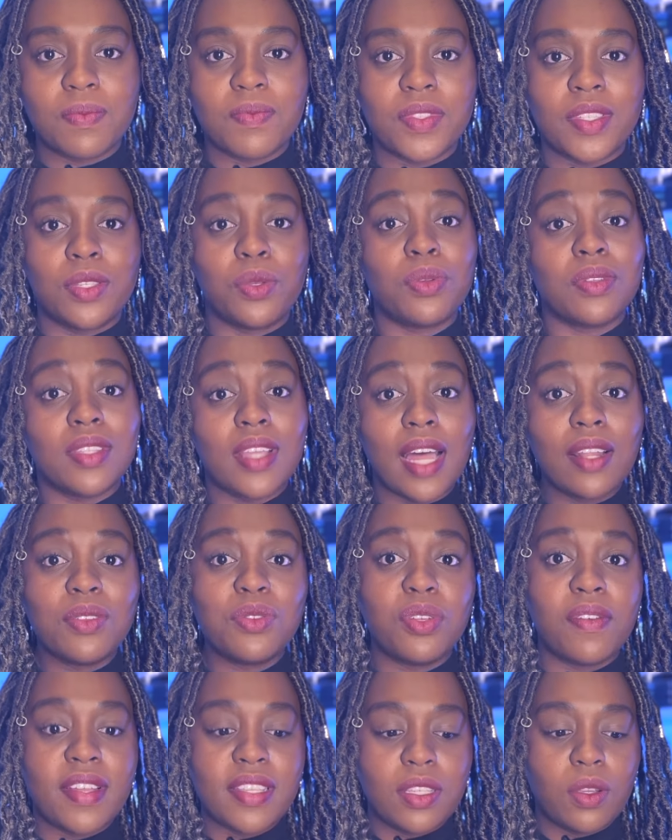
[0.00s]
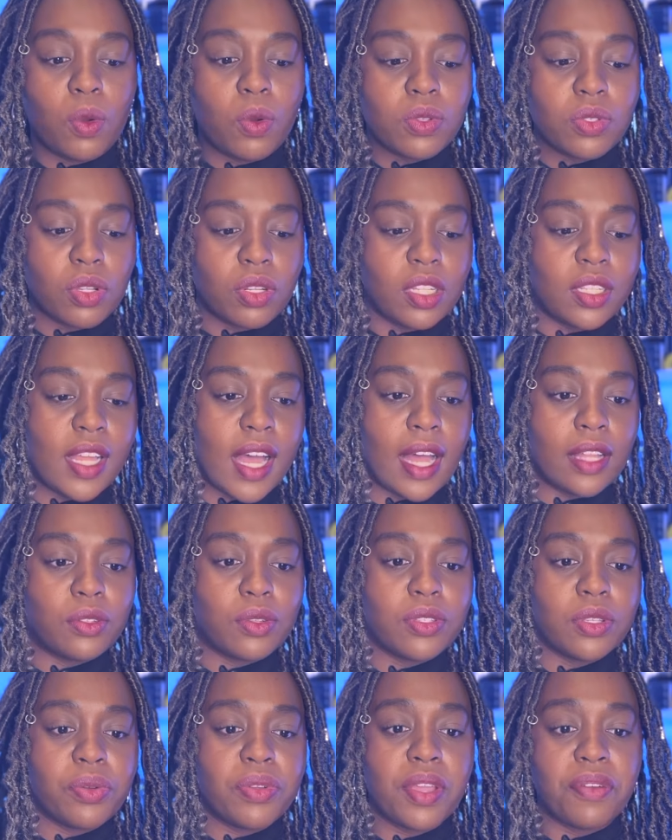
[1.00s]
Se os dados estivessem
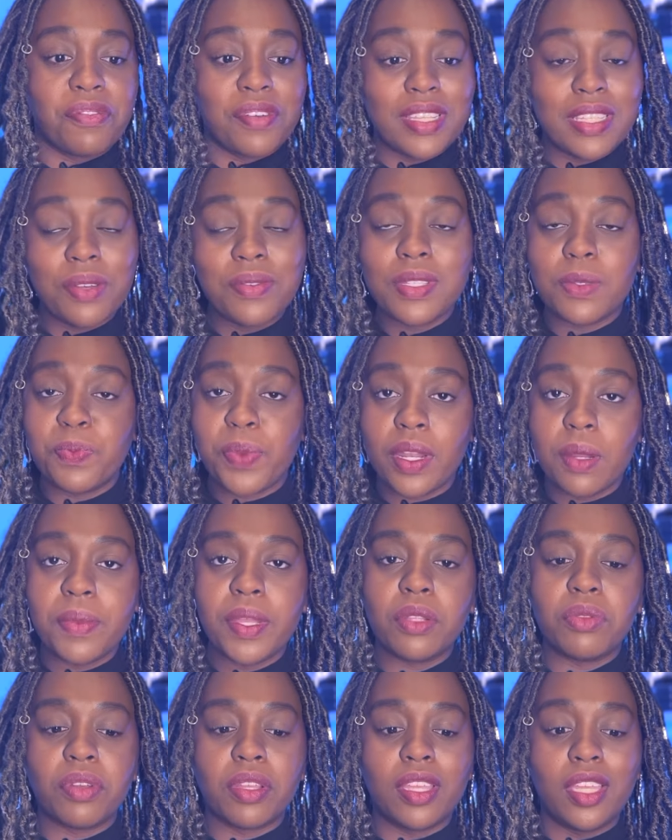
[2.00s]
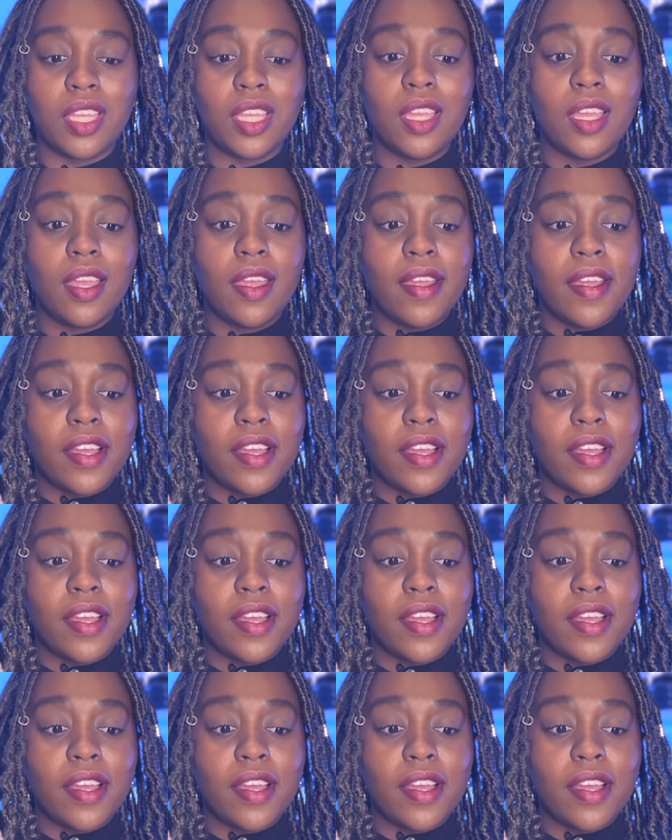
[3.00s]
consolidados, eu ia fazer o experimento aqui